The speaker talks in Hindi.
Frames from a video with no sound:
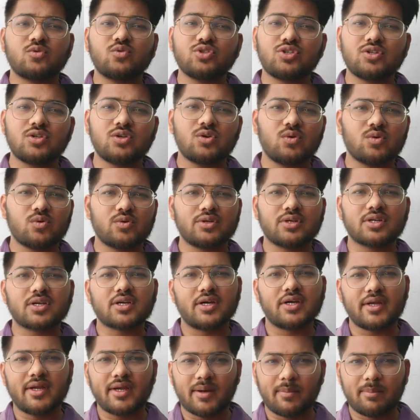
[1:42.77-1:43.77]
कुछ लोगों ने
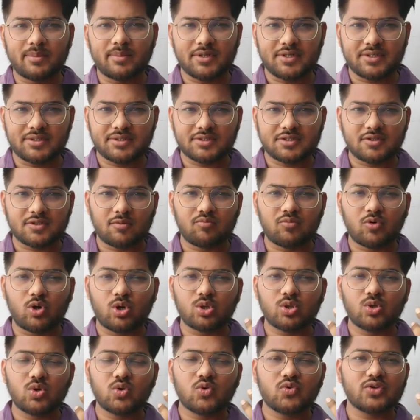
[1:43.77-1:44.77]
करी कंप्लेंट्स अब
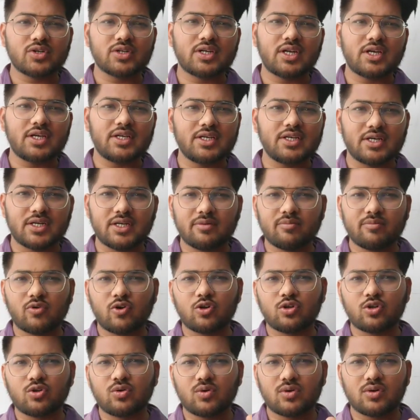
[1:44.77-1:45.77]
बहुत लोगों ने नहीं करी
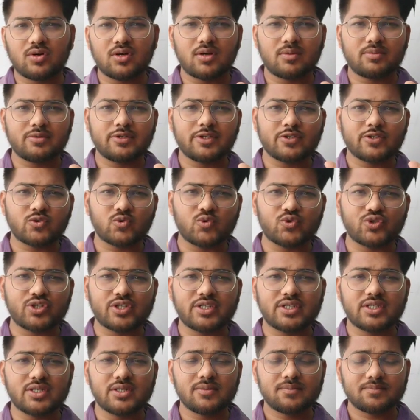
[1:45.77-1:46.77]
बहुत लोग अब ये सोच
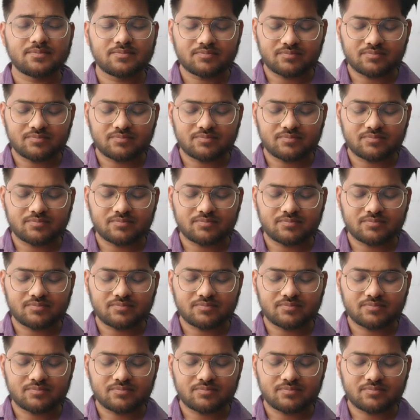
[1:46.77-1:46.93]
लिए